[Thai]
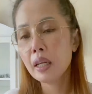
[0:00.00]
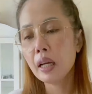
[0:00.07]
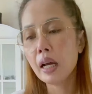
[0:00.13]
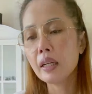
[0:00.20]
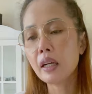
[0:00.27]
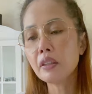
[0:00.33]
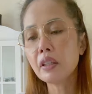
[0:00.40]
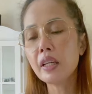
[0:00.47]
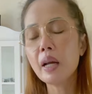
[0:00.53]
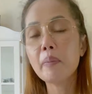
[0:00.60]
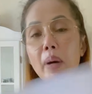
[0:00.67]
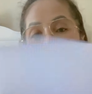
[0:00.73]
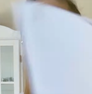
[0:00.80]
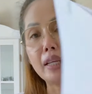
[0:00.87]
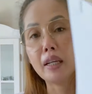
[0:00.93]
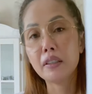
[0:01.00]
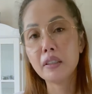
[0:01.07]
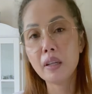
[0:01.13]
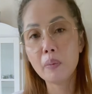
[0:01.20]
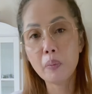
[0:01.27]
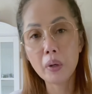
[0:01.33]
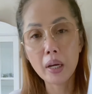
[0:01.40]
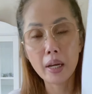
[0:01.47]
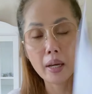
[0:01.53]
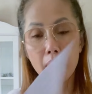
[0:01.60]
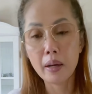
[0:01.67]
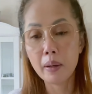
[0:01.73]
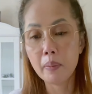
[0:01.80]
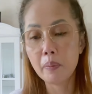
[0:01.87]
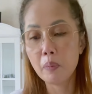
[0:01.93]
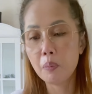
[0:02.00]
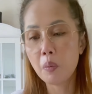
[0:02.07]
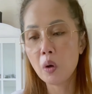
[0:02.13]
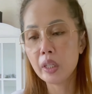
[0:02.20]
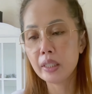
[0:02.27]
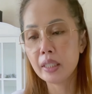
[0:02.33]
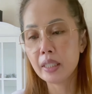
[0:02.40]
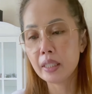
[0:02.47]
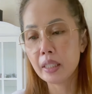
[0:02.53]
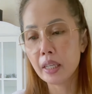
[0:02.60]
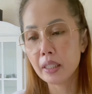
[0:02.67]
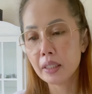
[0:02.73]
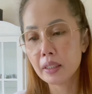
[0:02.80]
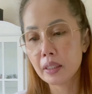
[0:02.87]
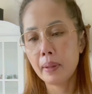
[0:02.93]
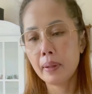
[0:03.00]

อันเขาจะเรียกใบนี่เขาจะเรียกเอ่อ polity test